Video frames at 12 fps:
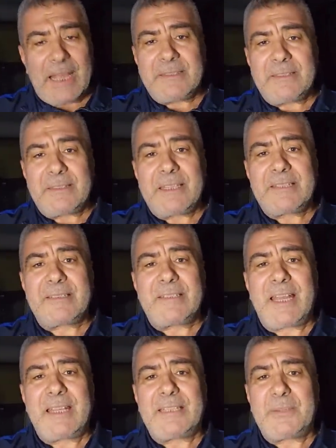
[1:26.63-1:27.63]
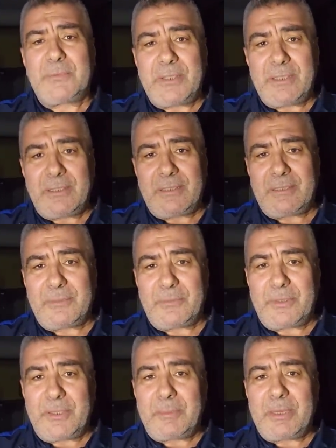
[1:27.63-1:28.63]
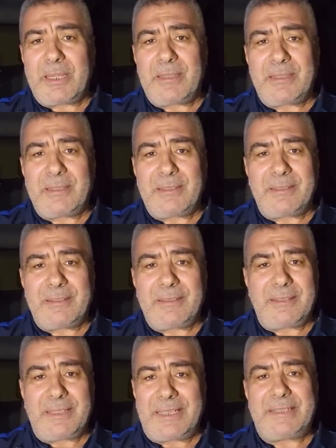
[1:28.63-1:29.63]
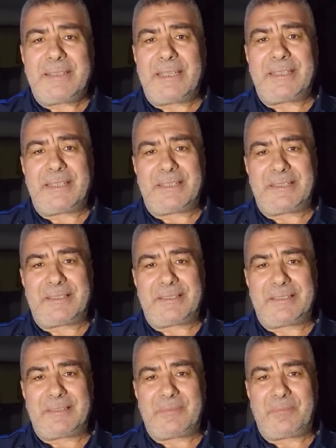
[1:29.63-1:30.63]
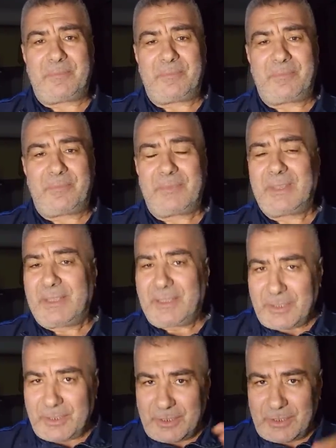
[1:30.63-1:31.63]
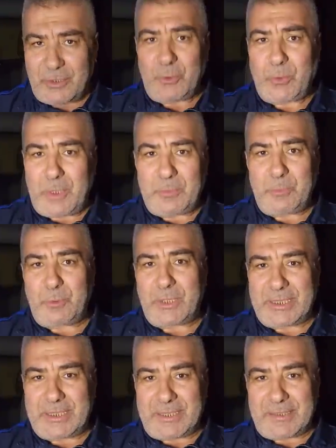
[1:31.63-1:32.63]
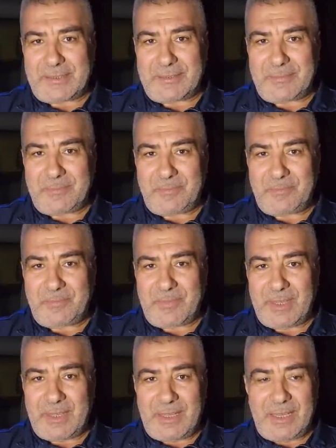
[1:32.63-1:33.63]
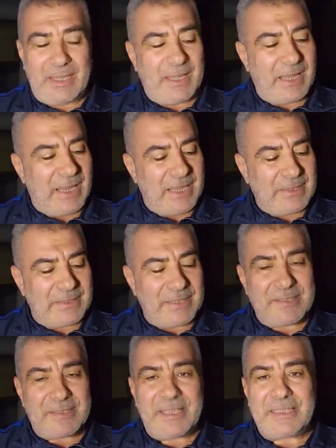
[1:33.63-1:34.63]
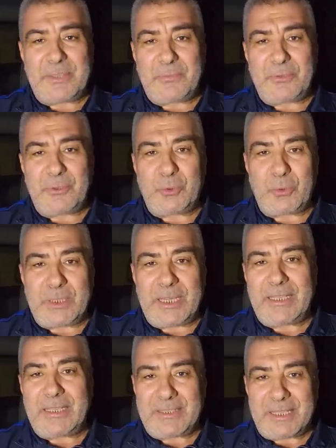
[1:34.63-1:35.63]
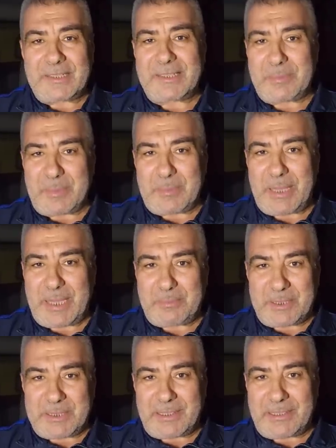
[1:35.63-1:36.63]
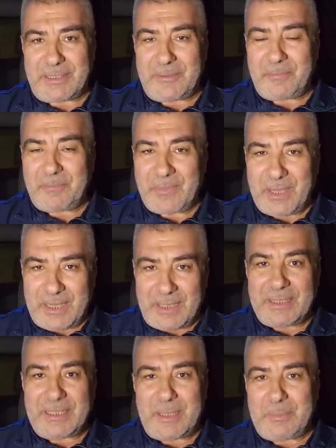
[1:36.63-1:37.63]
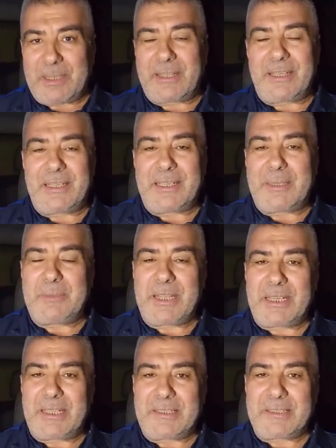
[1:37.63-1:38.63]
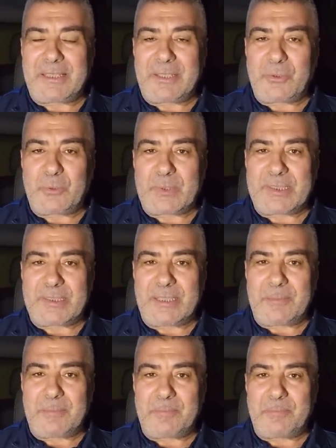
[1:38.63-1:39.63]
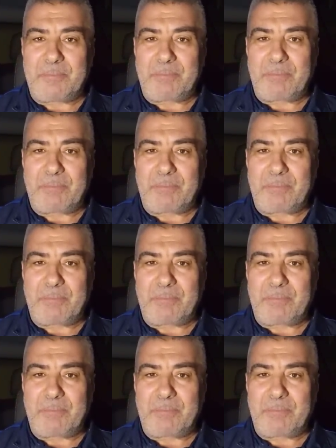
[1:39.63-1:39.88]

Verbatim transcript: أن تزهد في فيما عند الناس يحبك الناس أن تزهد في الدنيا لتكسب محبة الله كما قال النبي عليه الصلاة والسلام